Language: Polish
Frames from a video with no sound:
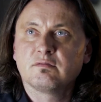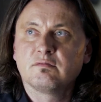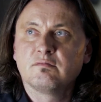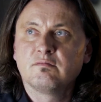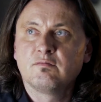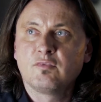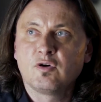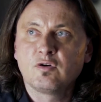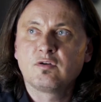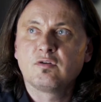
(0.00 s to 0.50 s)

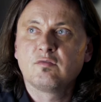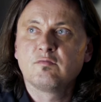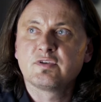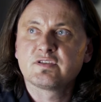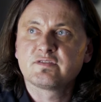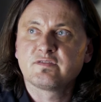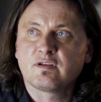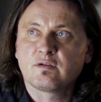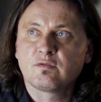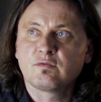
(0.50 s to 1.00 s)
mogą
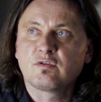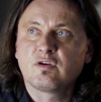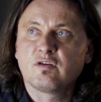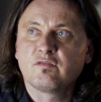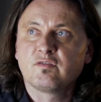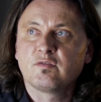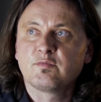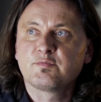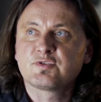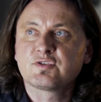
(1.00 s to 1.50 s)

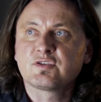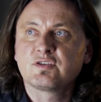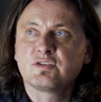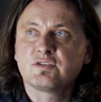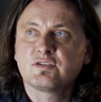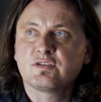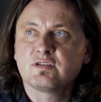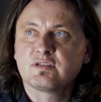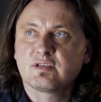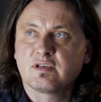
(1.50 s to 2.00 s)
bezwarunkowo
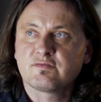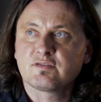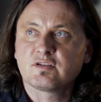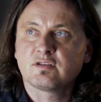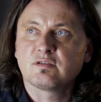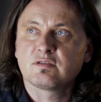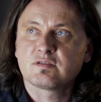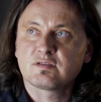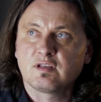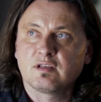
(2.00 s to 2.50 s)
przyjść i
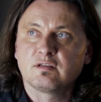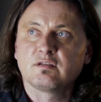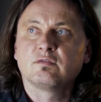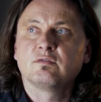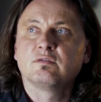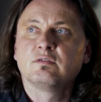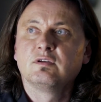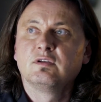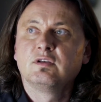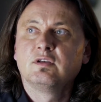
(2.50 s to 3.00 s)
zawsze
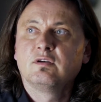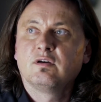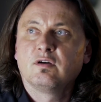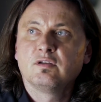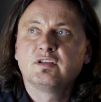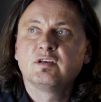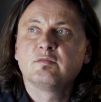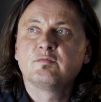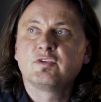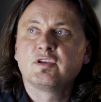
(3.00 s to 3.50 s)
dostaną
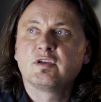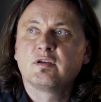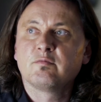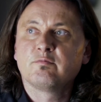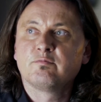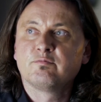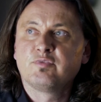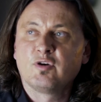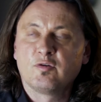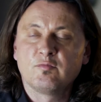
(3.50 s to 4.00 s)
ode mnie
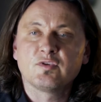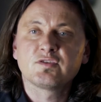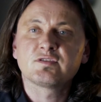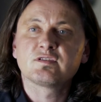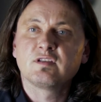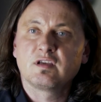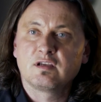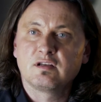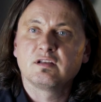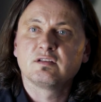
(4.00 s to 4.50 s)

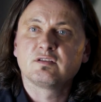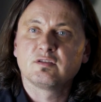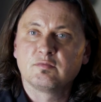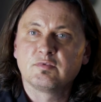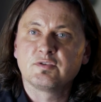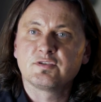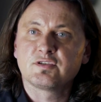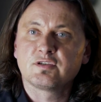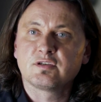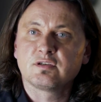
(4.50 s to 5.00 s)
pomoc, na ile to
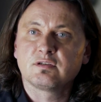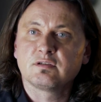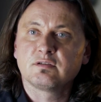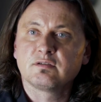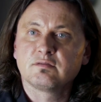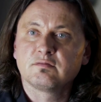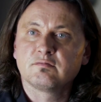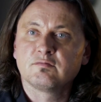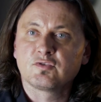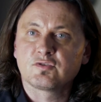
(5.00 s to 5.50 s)
będzie
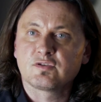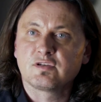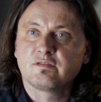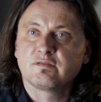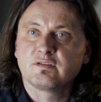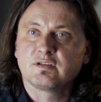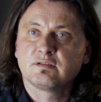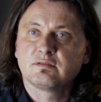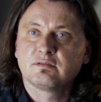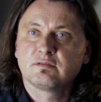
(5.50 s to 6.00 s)

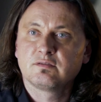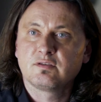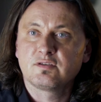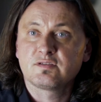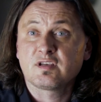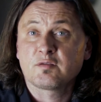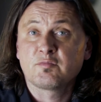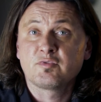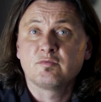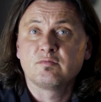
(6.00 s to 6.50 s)
możliwe. To
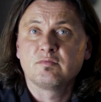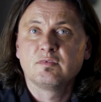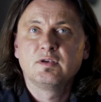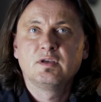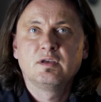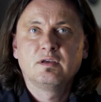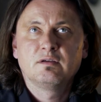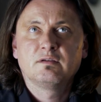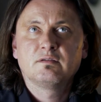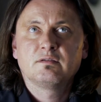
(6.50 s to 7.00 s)
jest jakby
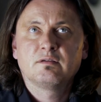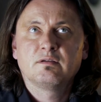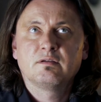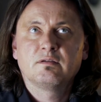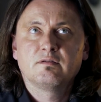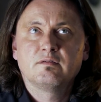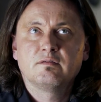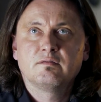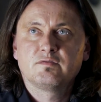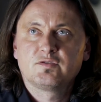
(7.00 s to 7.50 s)

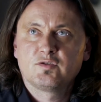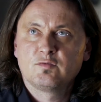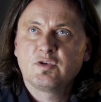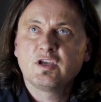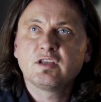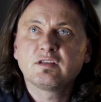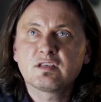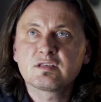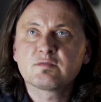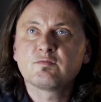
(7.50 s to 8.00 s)
w sumie
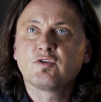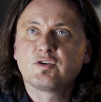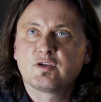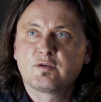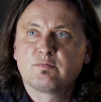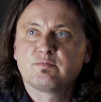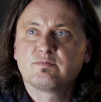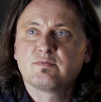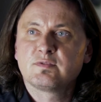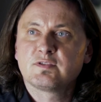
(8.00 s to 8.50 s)
jeden z
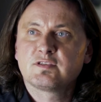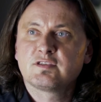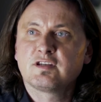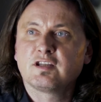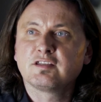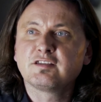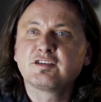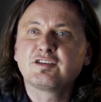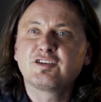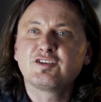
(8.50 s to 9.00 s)
moich
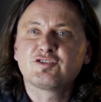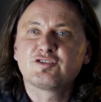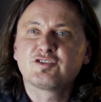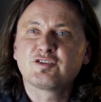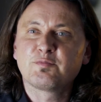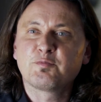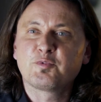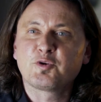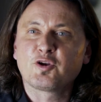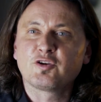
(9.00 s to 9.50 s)

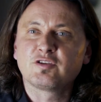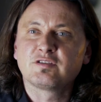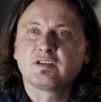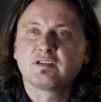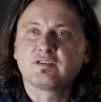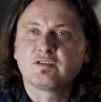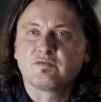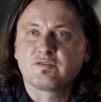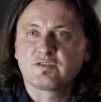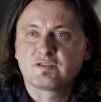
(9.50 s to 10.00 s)
strategicznych,
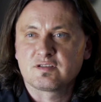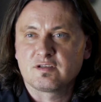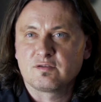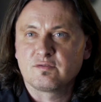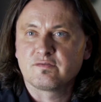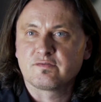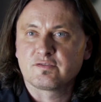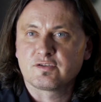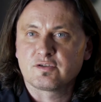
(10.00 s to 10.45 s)
priorytetowych celów w